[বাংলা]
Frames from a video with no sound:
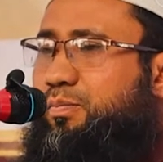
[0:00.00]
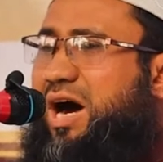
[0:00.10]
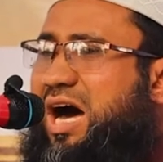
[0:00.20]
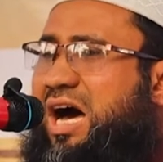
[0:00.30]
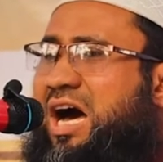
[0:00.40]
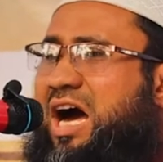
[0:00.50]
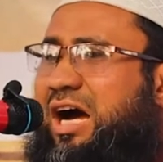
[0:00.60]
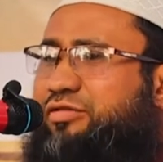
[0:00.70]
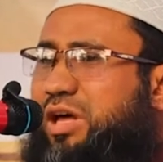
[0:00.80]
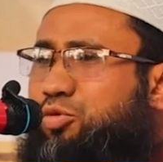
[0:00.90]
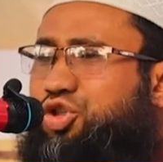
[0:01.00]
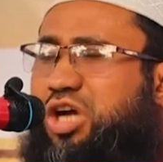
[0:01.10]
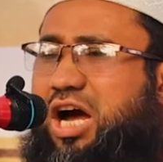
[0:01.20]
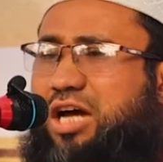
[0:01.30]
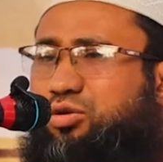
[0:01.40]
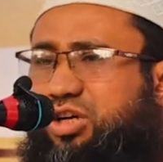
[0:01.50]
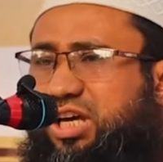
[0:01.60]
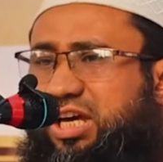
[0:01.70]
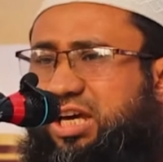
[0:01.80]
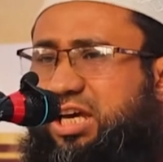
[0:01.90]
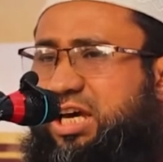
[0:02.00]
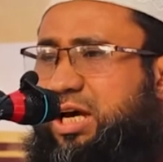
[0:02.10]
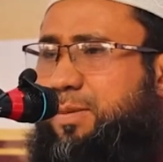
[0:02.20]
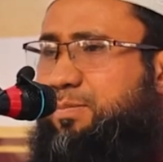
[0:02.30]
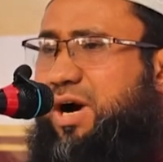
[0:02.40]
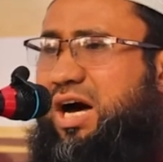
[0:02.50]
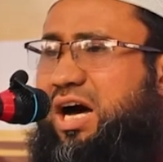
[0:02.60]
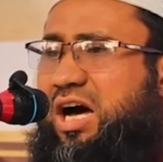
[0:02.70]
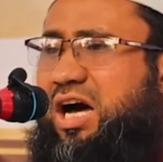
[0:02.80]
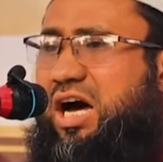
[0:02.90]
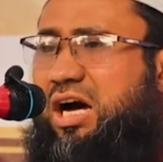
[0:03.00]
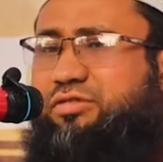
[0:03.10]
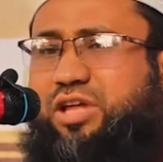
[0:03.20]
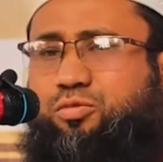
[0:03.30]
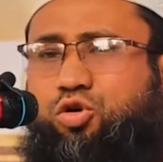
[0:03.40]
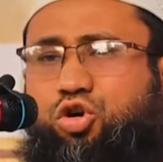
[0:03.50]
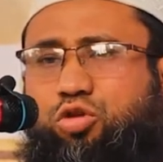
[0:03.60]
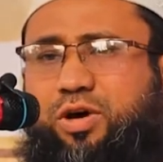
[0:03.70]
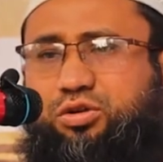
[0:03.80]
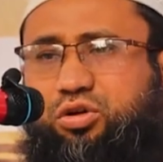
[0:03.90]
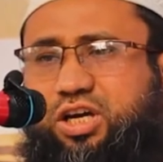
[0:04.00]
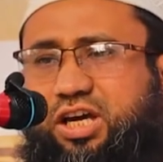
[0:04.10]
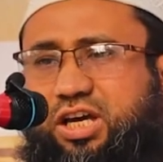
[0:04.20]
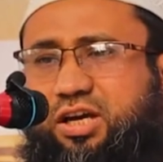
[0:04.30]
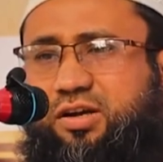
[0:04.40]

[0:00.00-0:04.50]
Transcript: মা আদম শাহানুকি মা আদম হুরমাতুকি